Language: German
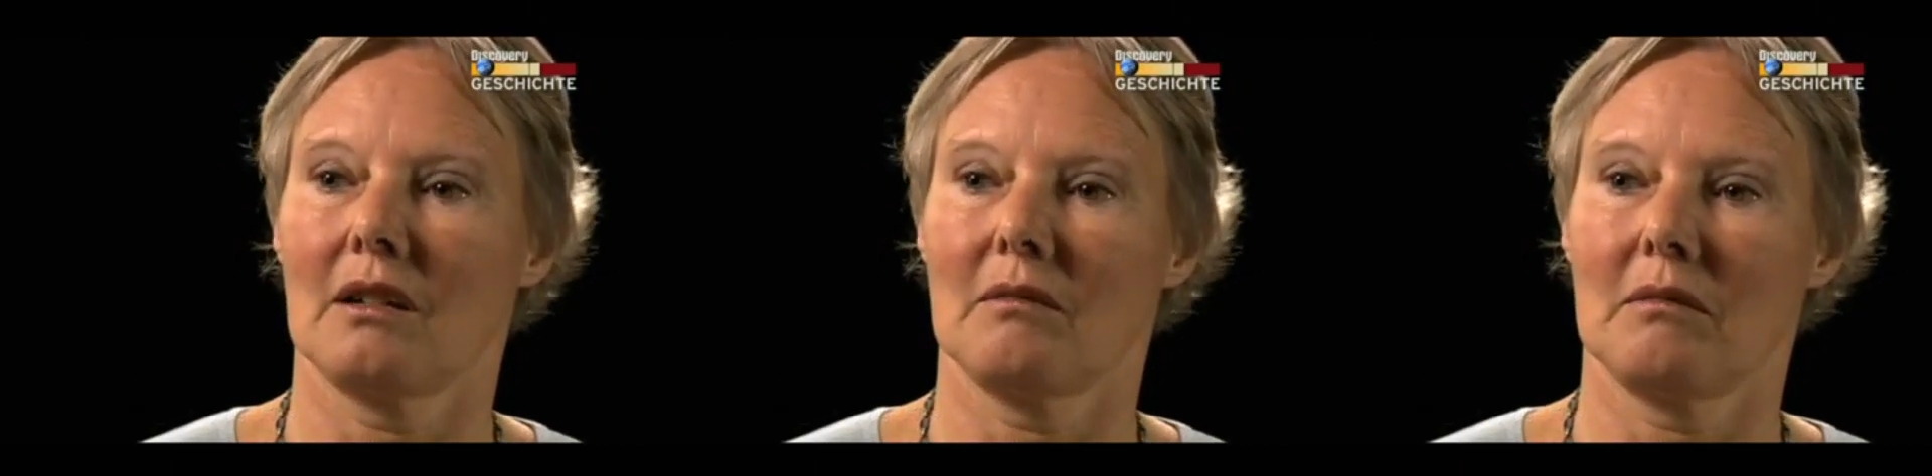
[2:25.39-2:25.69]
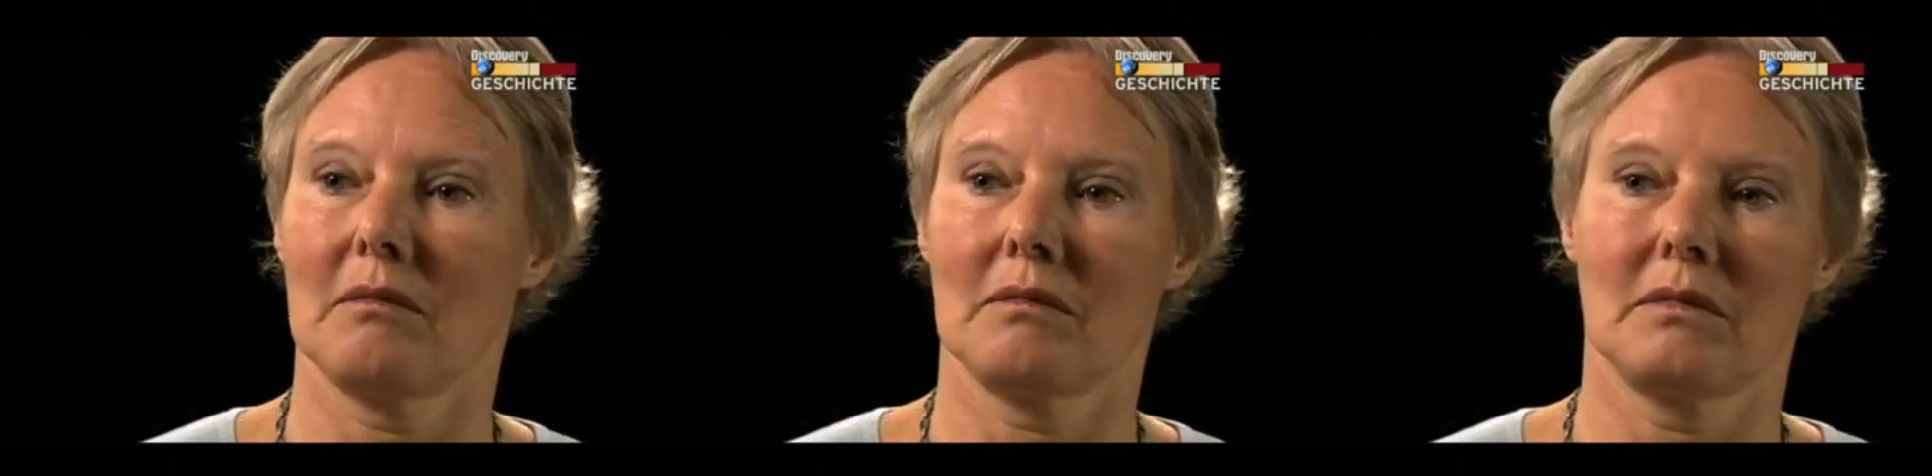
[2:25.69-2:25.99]

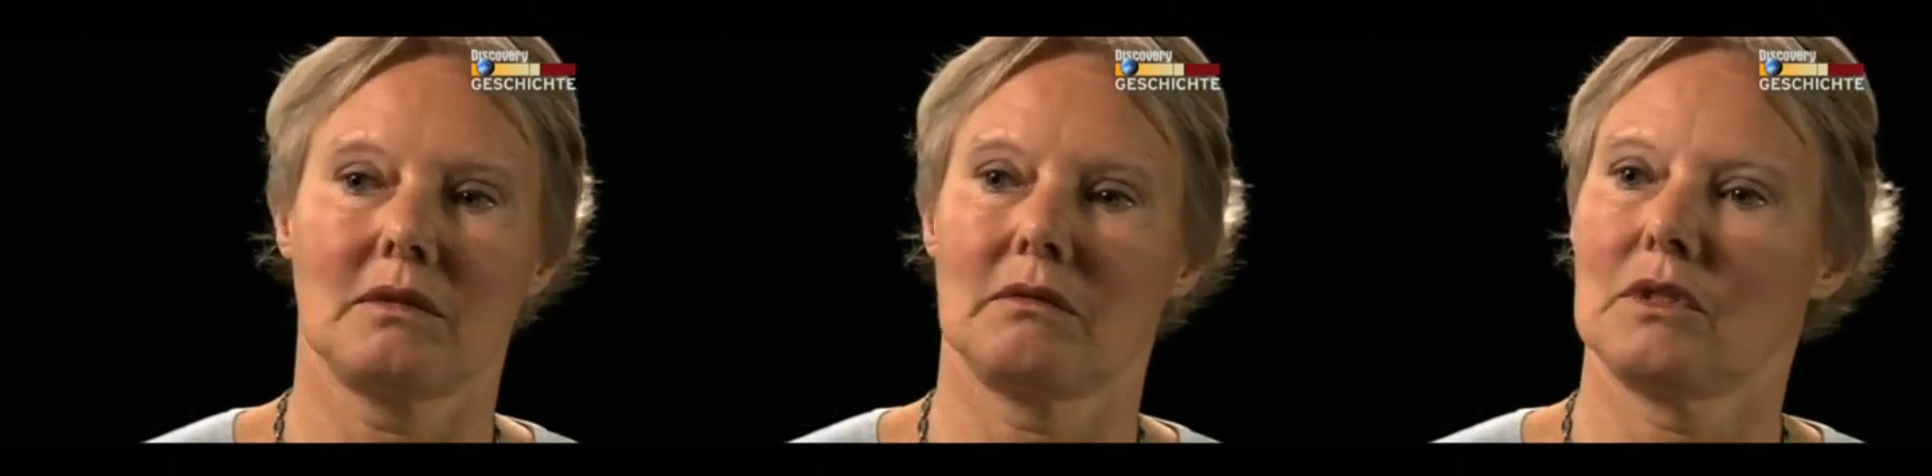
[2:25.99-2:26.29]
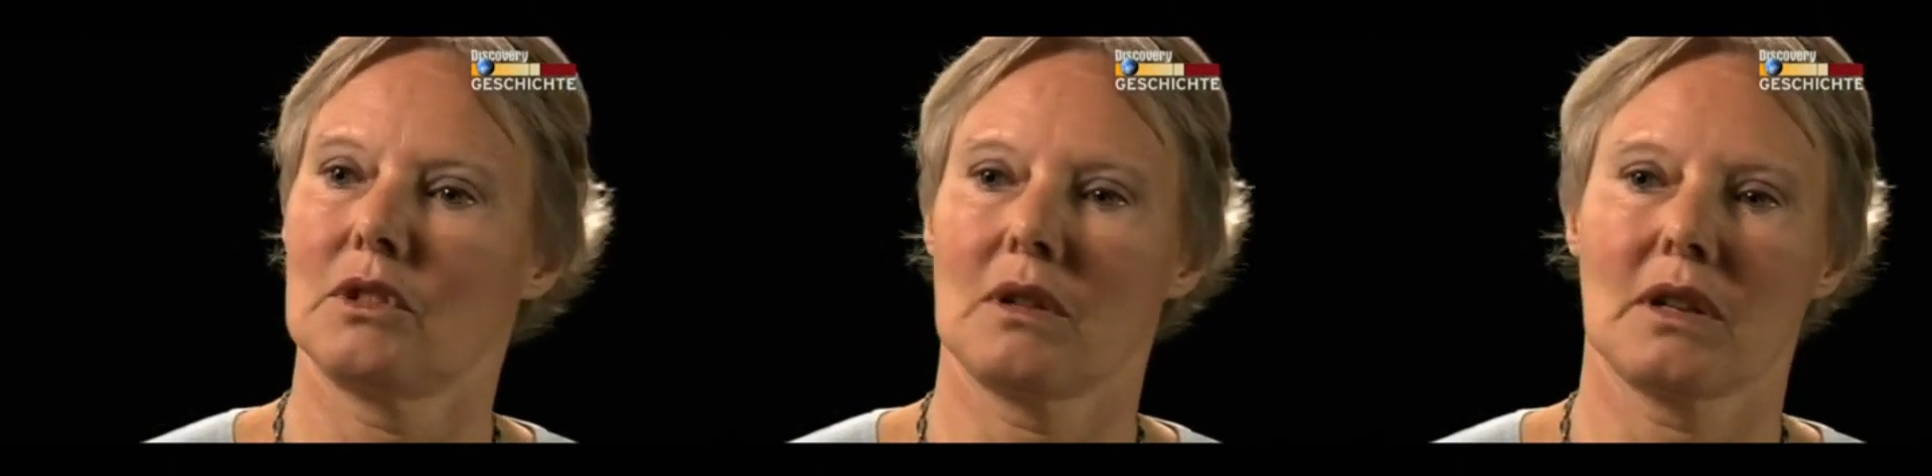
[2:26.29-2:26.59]
Fujimori
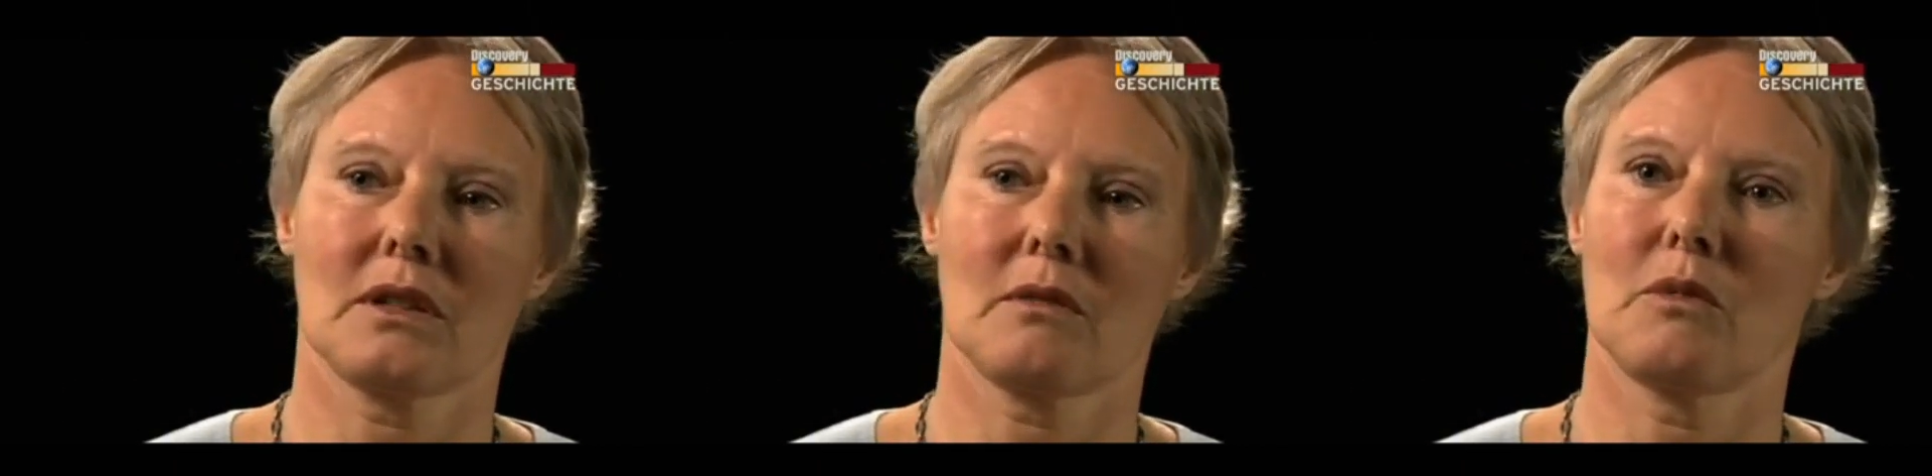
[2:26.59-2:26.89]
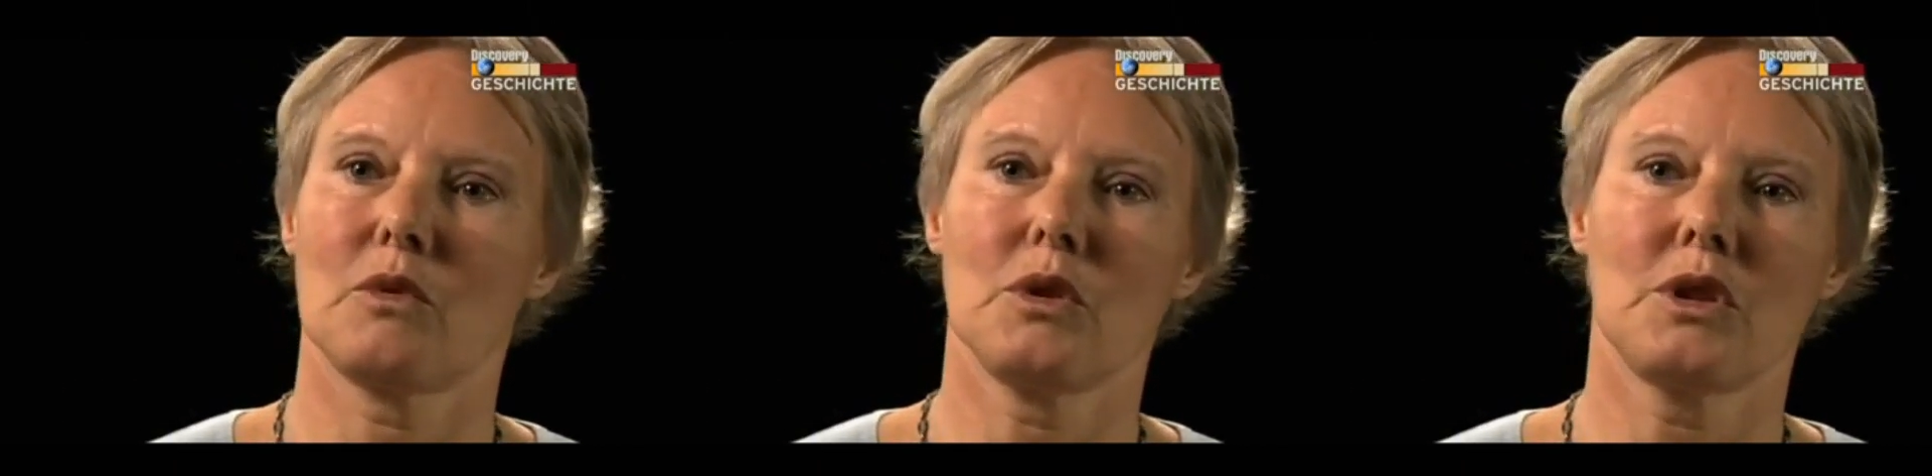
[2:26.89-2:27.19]
war im
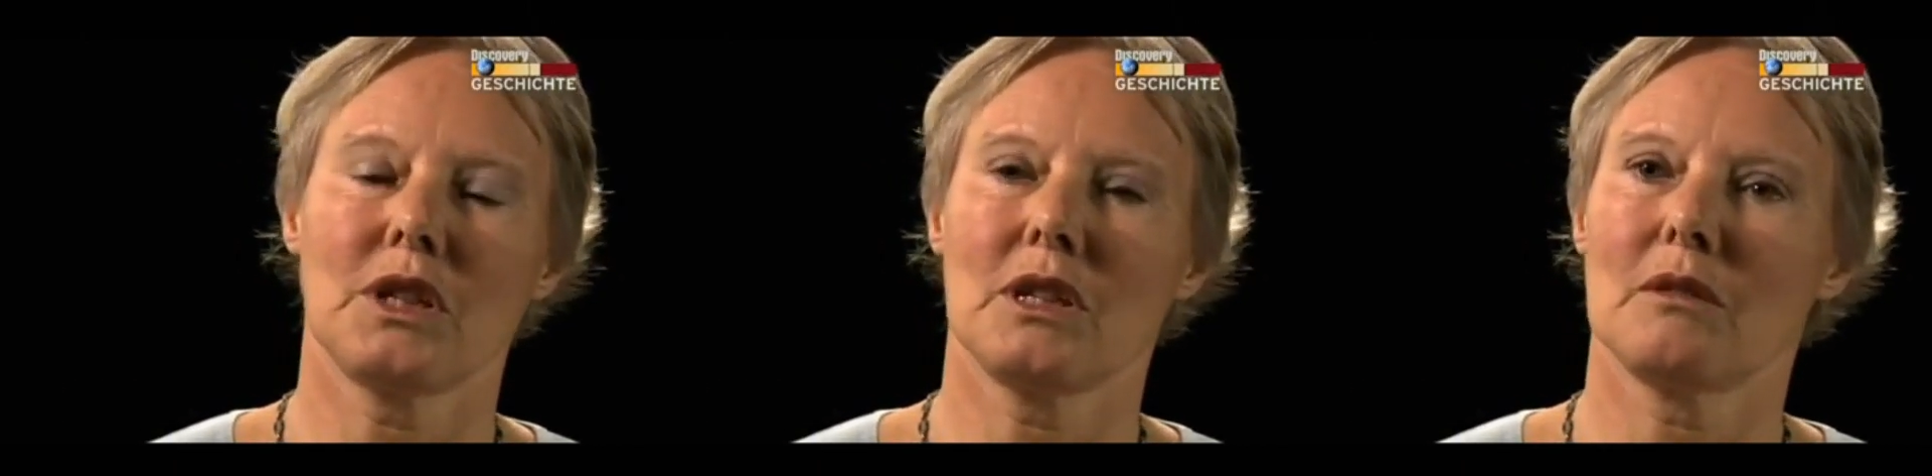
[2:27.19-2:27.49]
Justizpalast,